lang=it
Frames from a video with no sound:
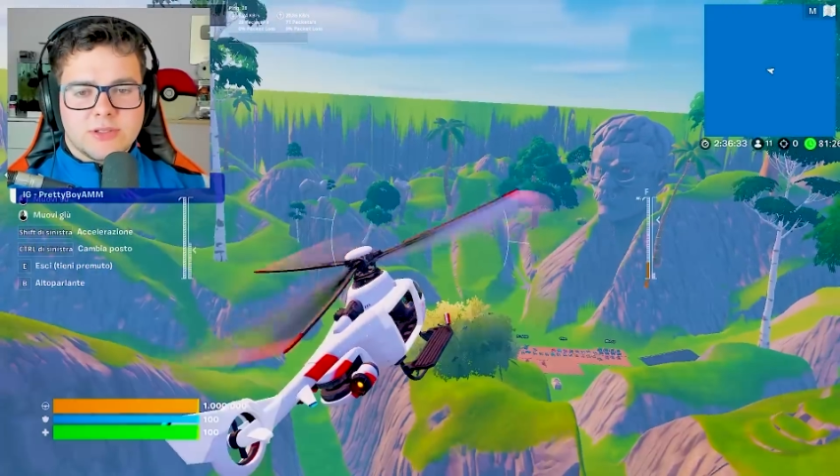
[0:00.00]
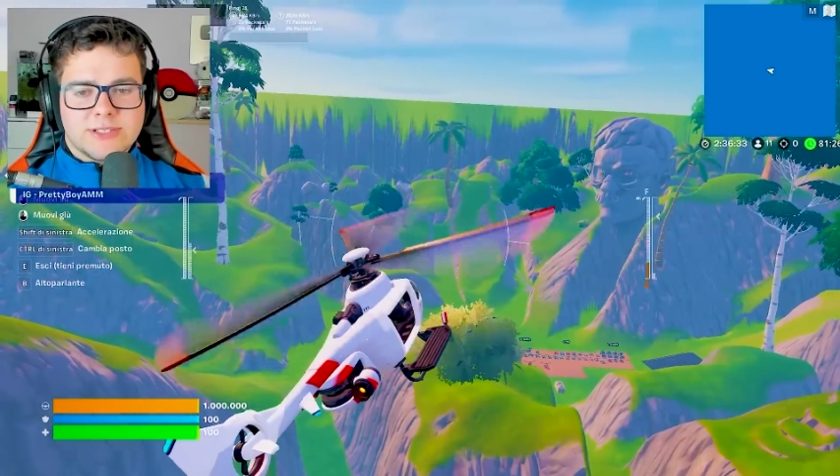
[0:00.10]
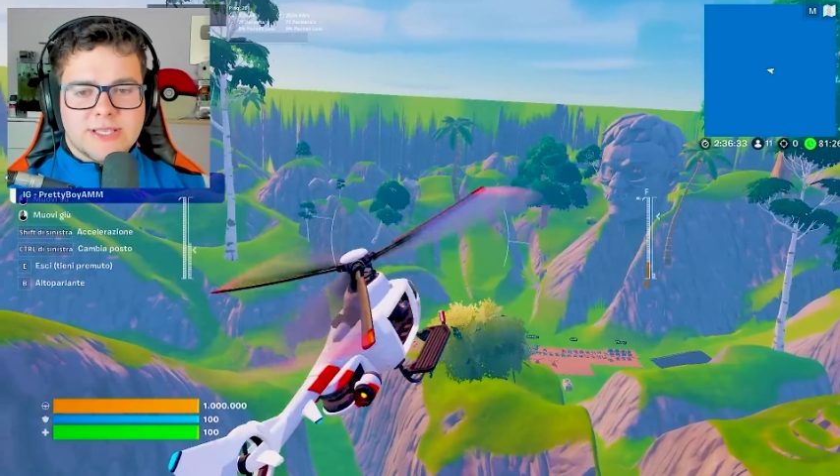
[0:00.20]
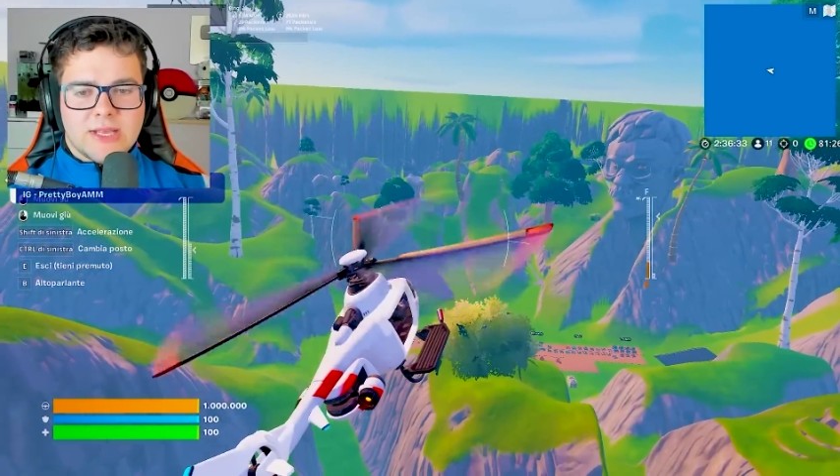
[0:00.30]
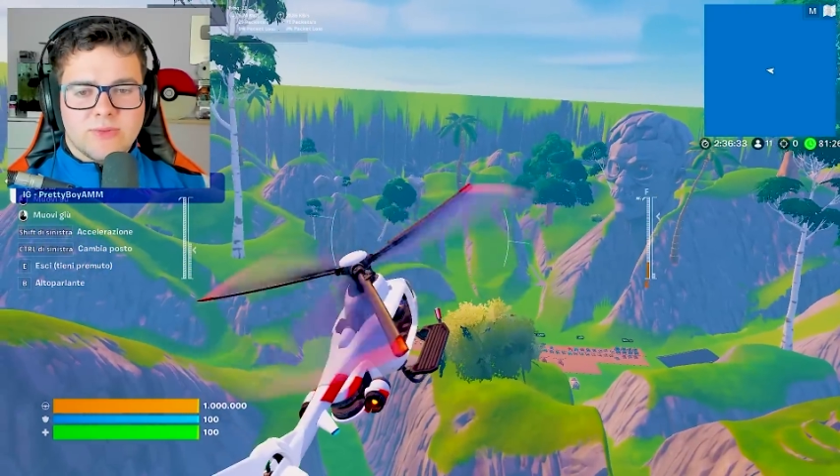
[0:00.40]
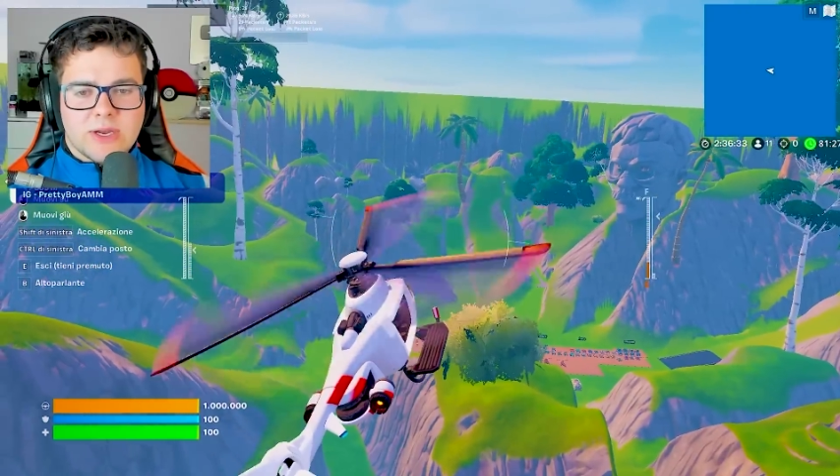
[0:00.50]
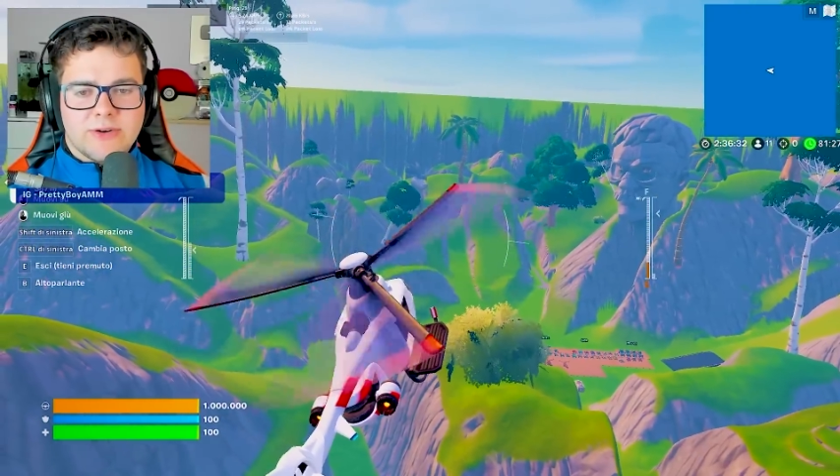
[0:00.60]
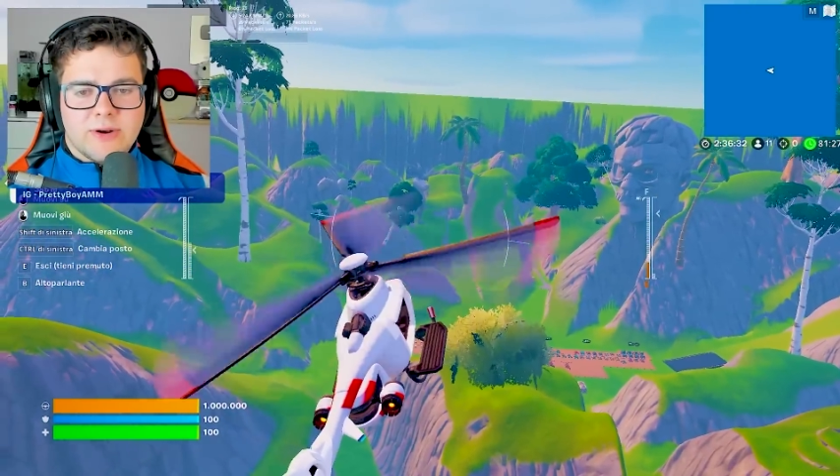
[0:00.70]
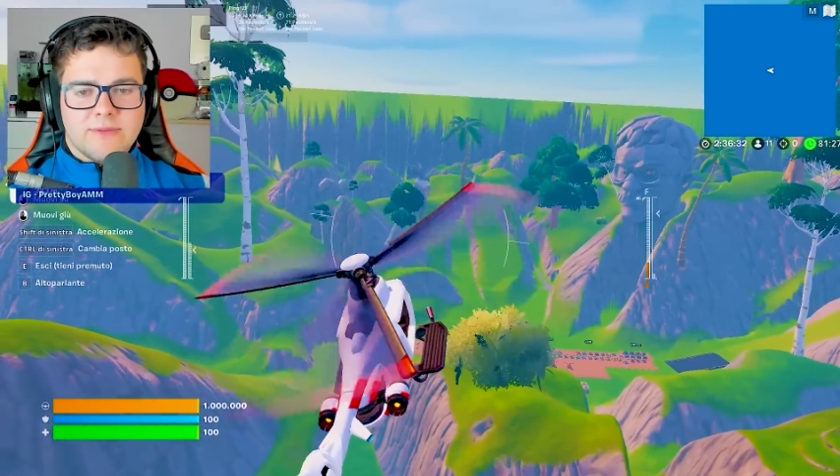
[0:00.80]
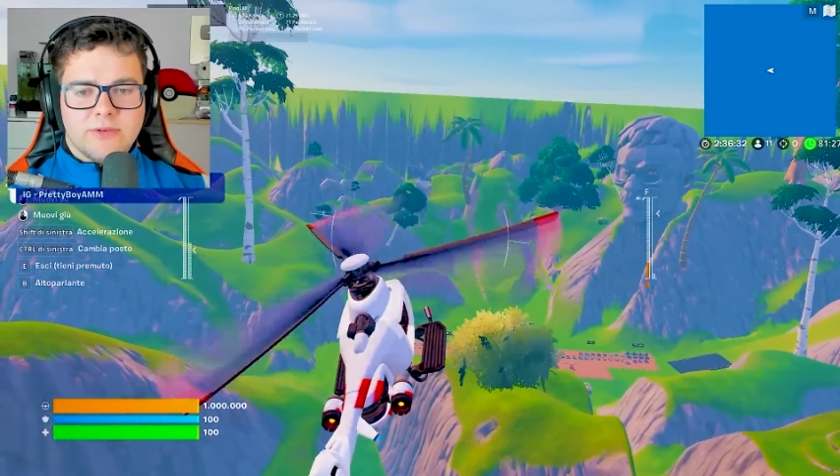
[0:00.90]
statua che
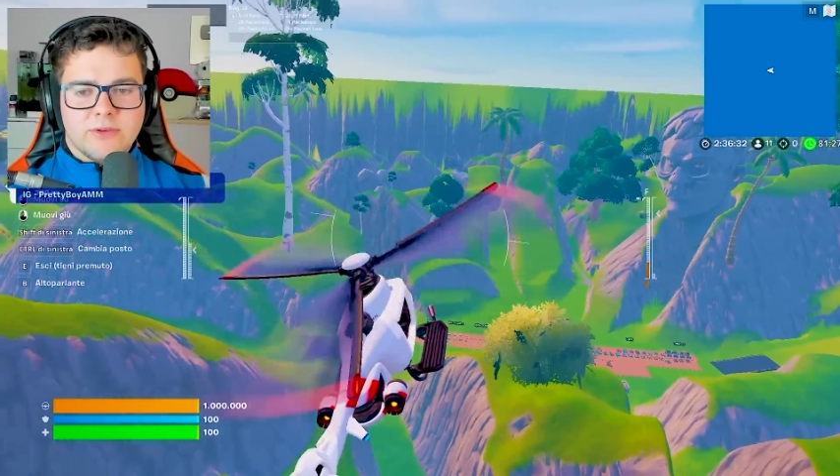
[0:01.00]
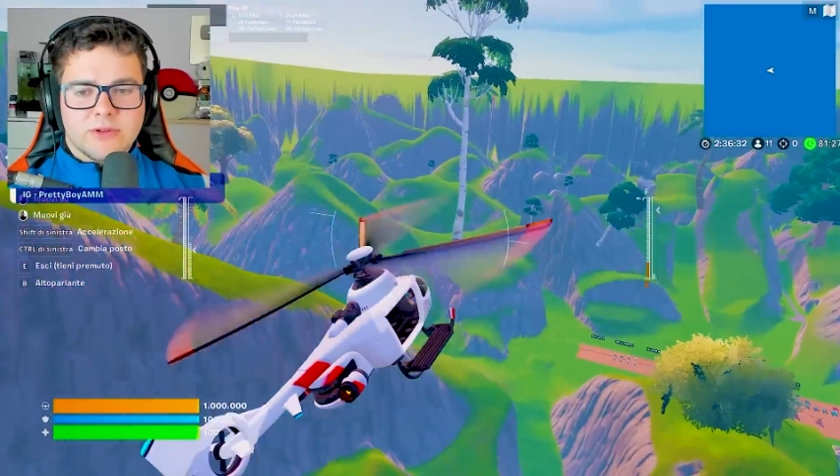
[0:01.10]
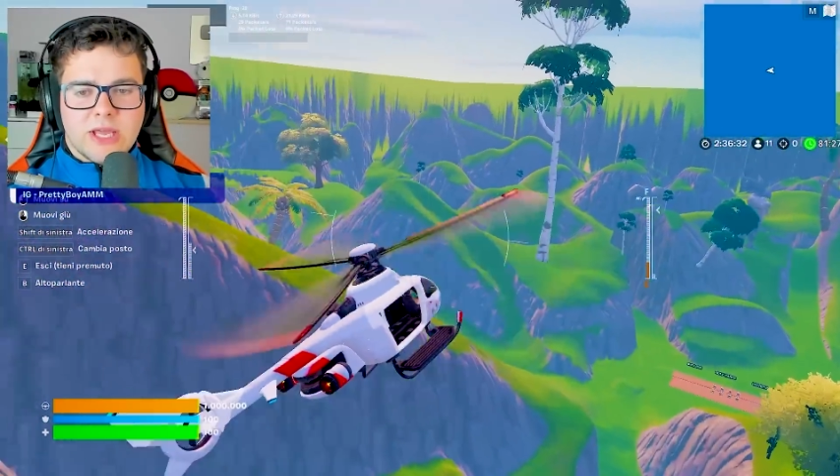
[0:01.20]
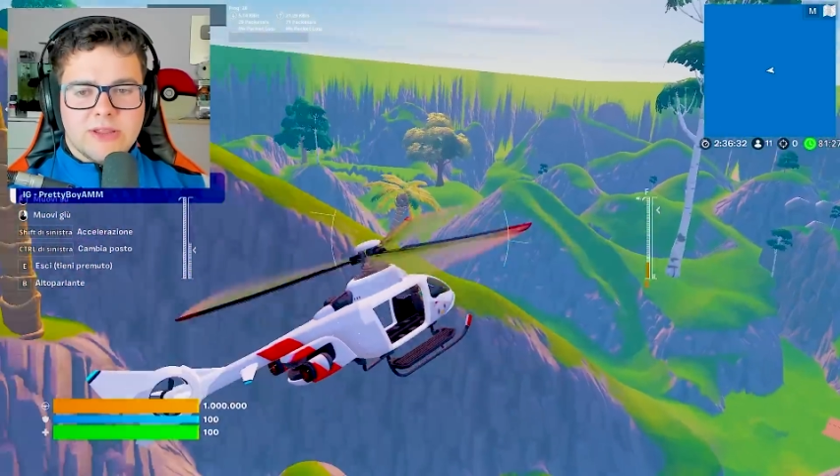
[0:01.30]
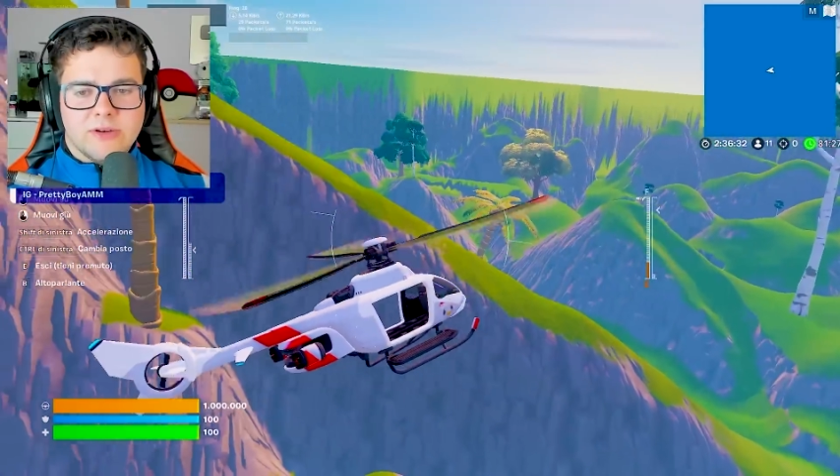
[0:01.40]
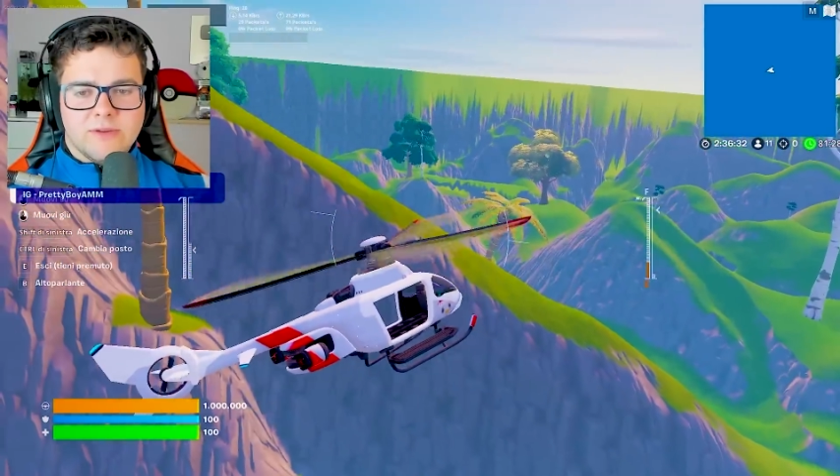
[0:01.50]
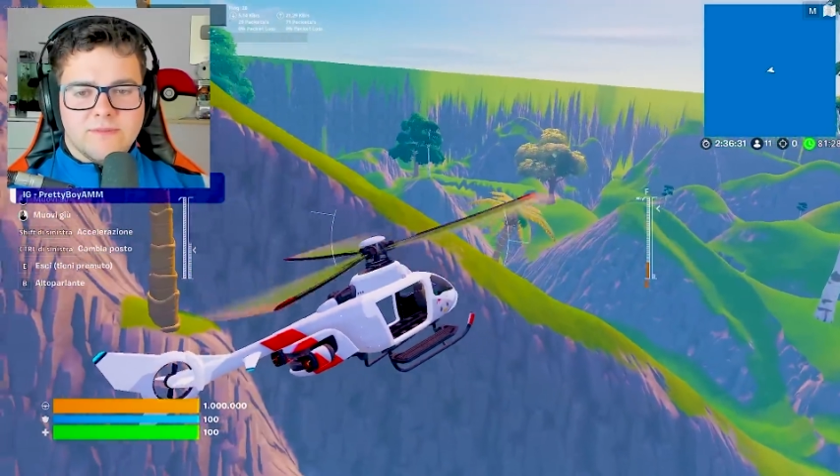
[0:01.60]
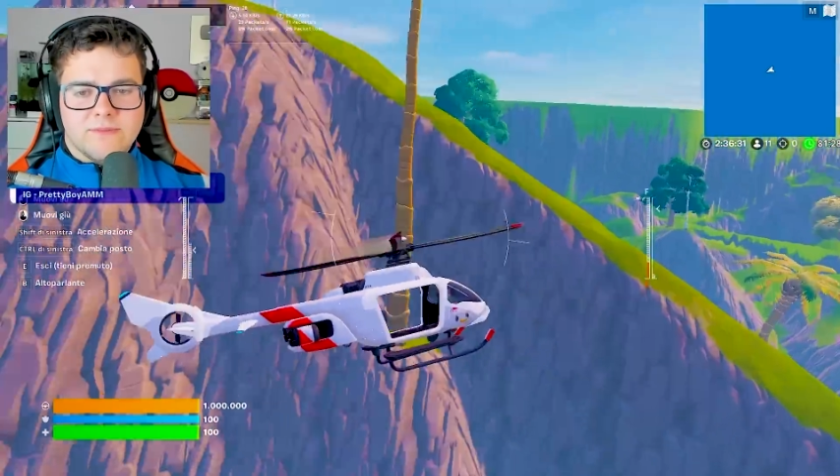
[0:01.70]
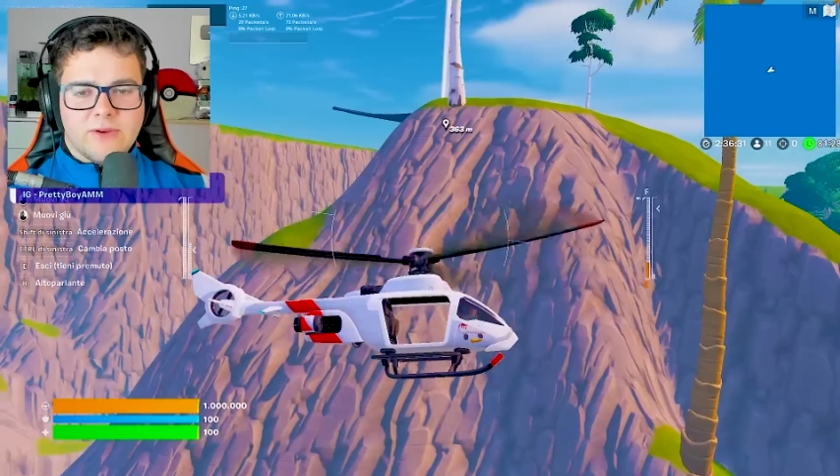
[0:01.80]
non avevo notato